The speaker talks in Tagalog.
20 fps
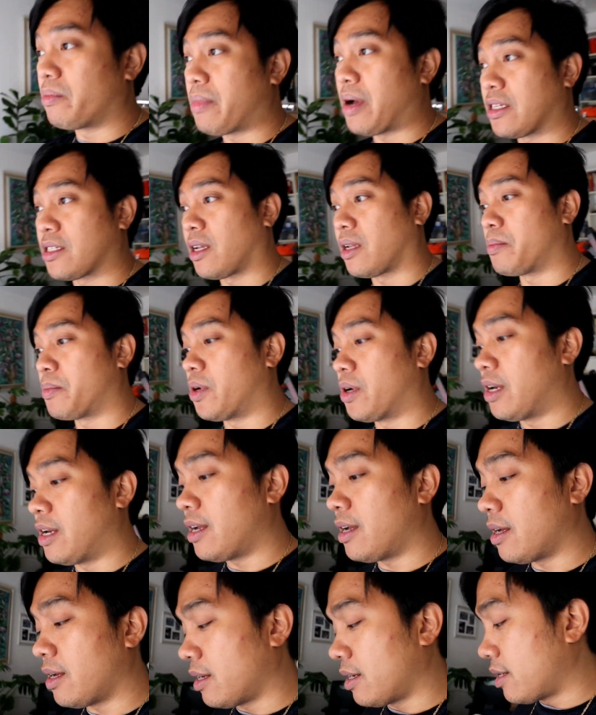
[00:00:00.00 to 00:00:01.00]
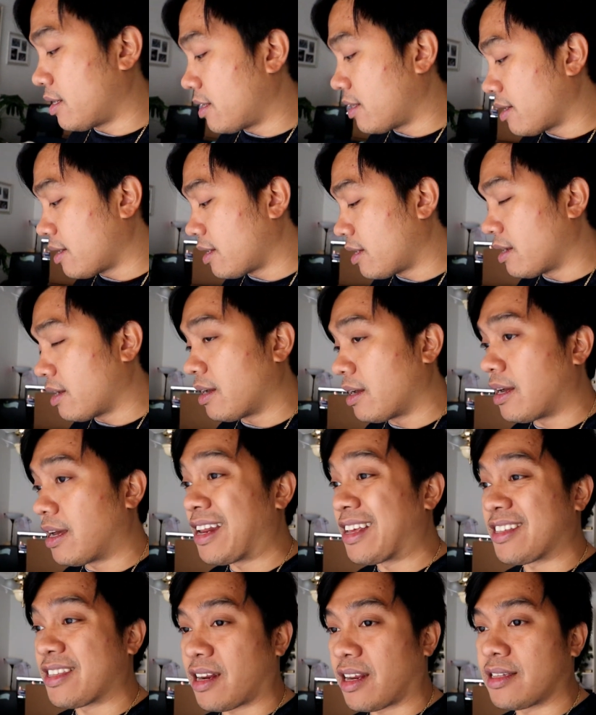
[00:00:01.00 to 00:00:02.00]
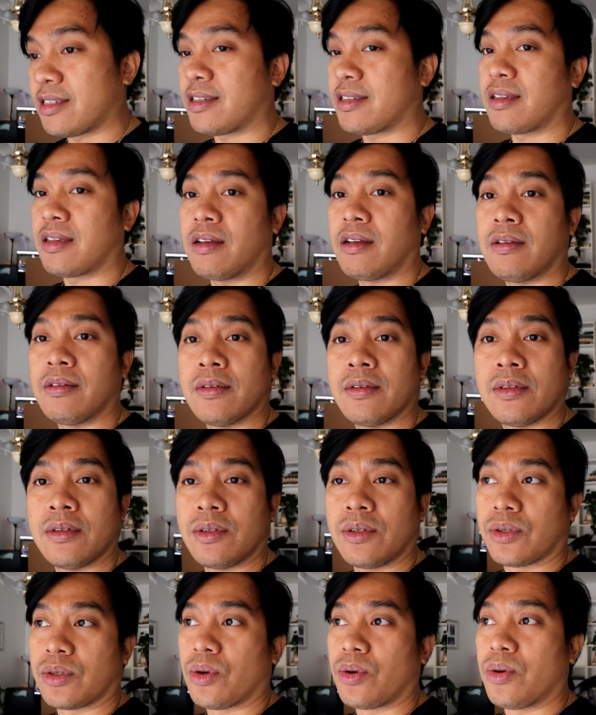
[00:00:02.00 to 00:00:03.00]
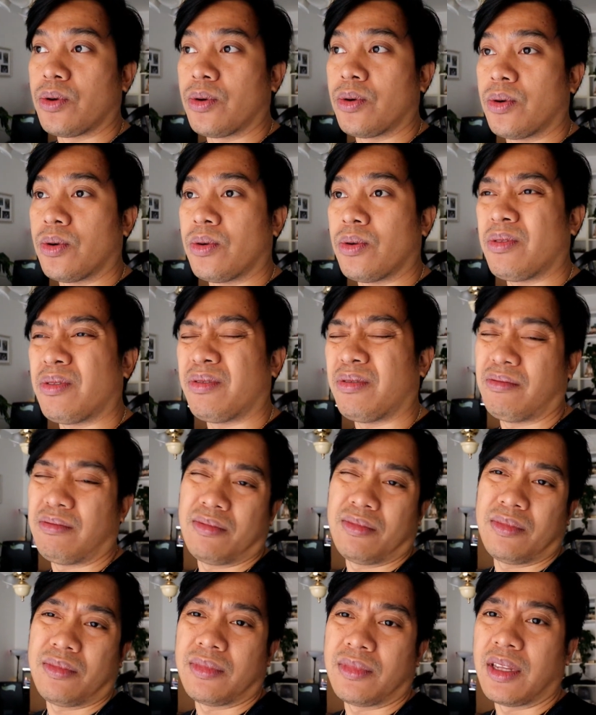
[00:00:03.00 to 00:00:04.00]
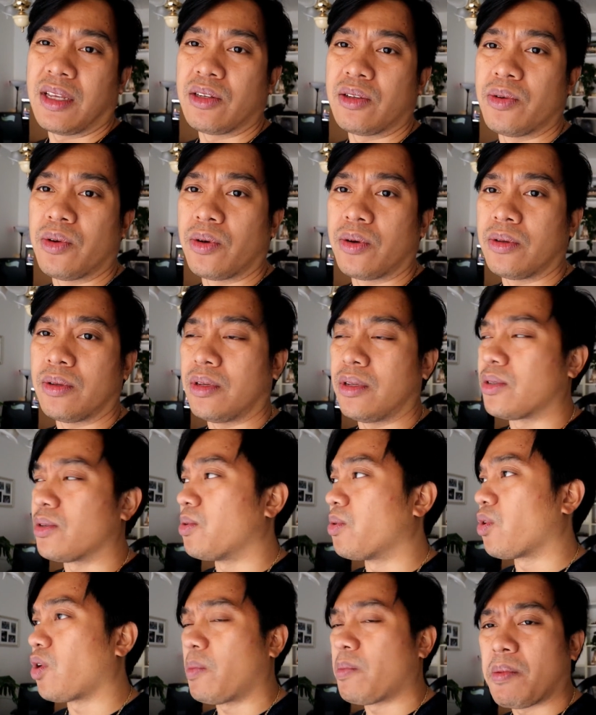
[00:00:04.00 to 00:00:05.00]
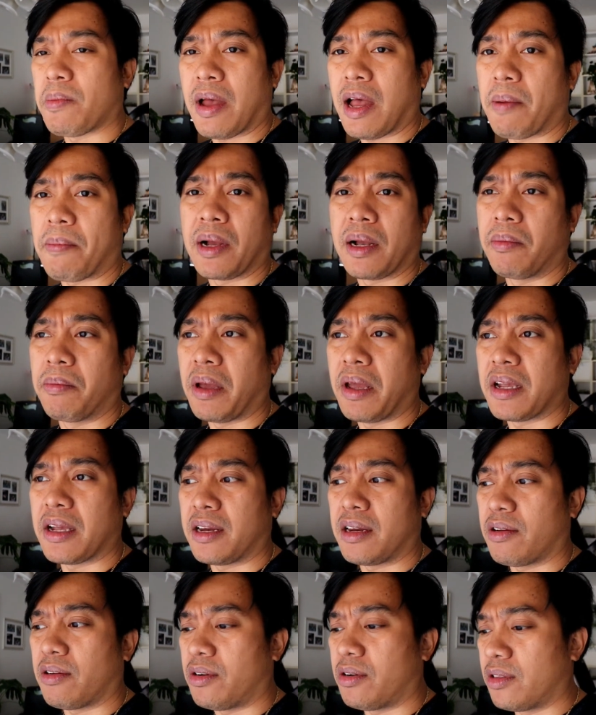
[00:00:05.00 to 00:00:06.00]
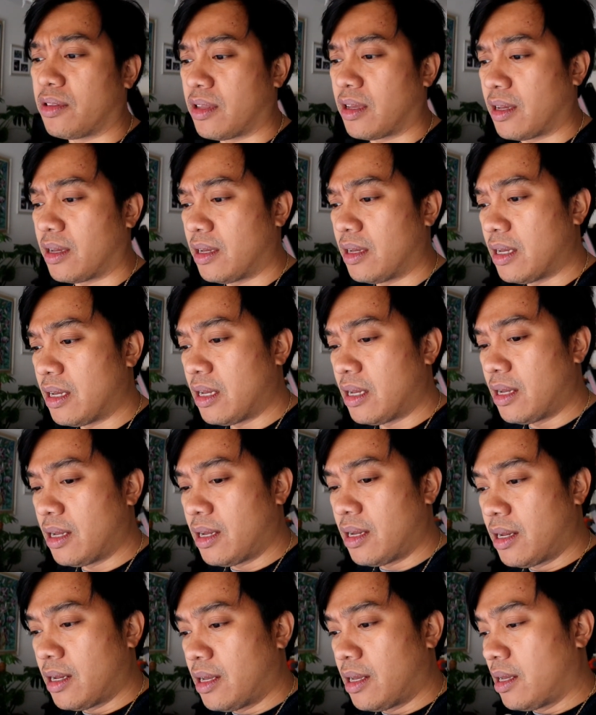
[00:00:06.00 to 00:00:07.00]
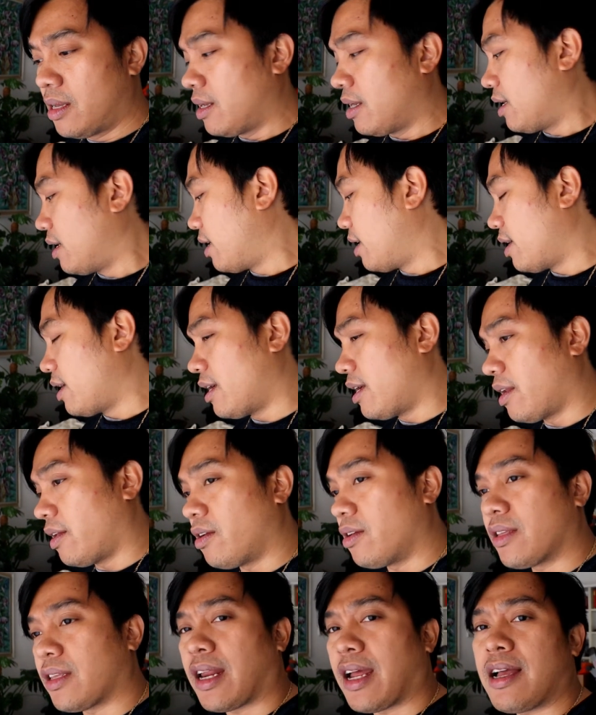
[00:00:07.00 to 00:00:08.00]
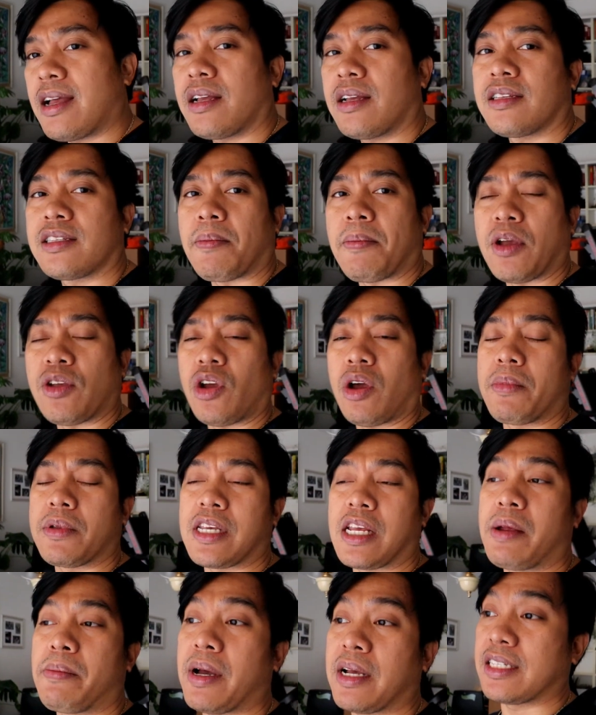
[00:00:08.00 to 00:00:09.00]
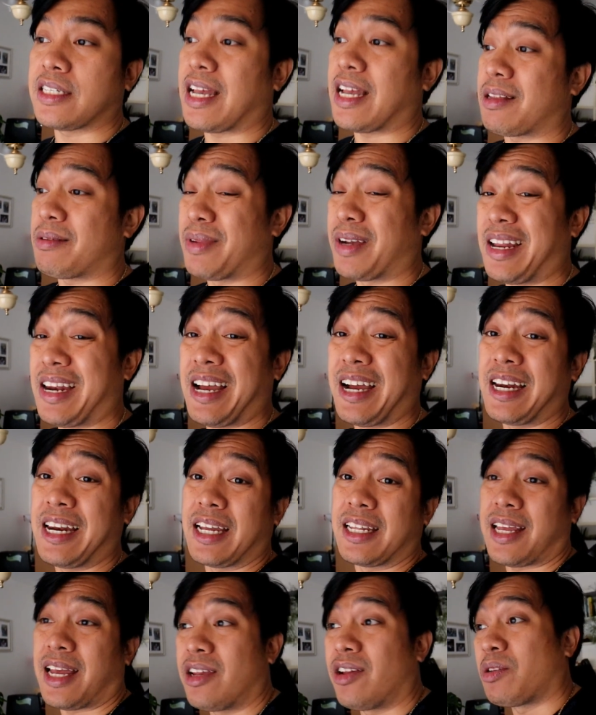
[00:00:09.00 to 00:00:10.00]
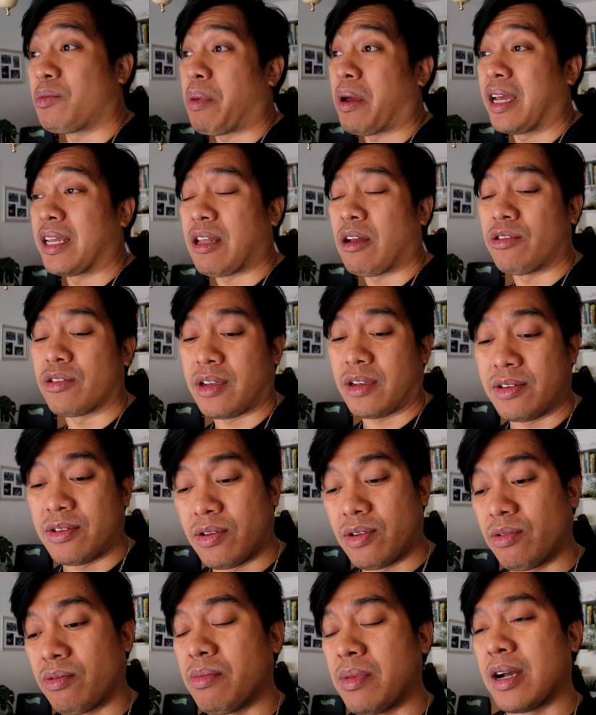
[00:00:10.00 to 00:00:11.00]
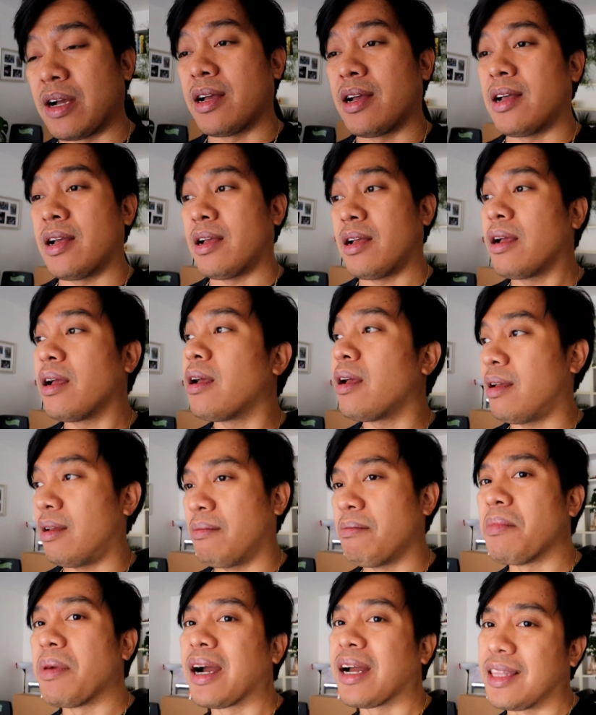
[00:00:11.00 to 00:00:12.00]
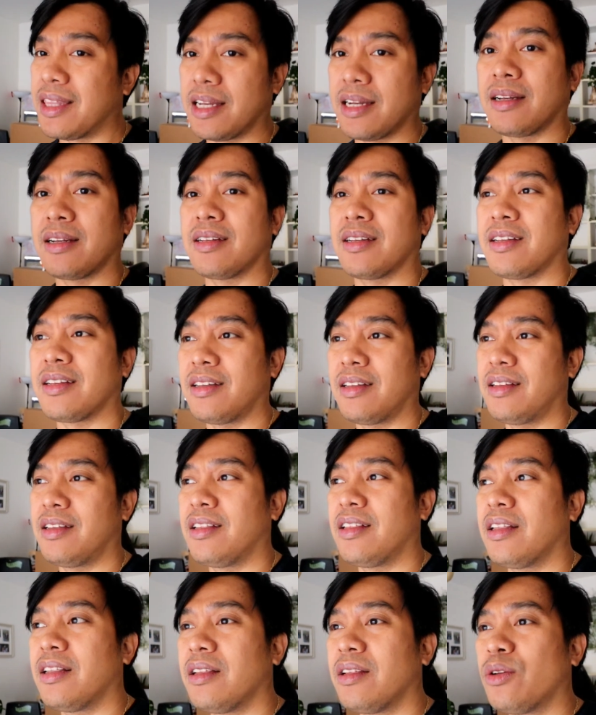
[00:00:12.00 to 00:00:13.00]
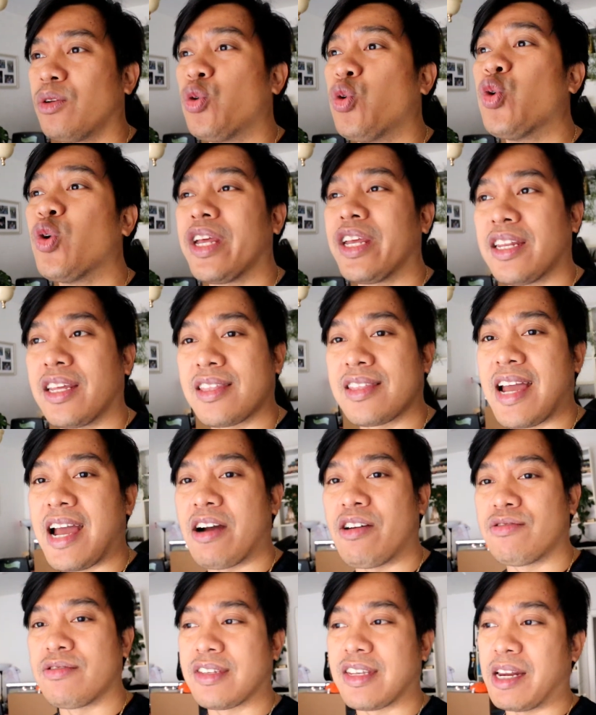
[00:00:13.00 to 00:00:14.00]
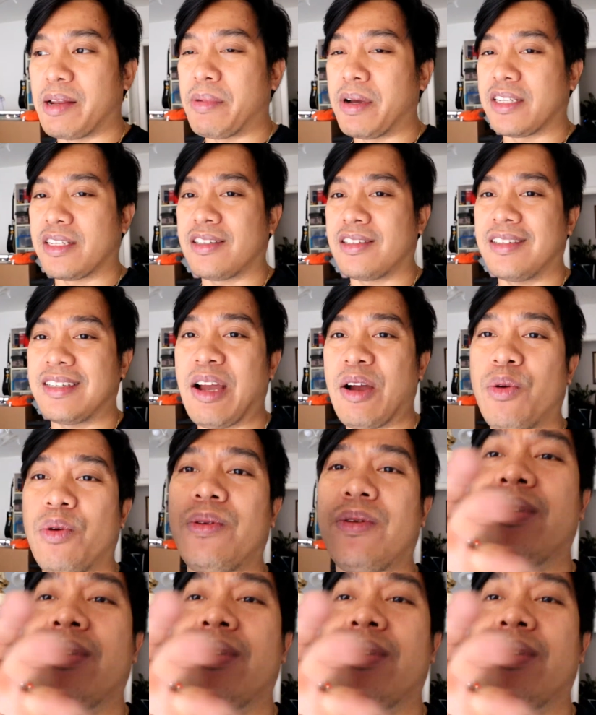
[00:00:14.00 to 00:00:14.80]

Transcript: ng basketball, uh, alas tres. So, hindi, siguro, hindi siguro kami makapagpahinga ng konti. And ayun, tara, samahan nyo kami sa labas at magalagala tayo at pakita ko sa inyo yung mga magandang kulay ng dahon sa labas. Ciao!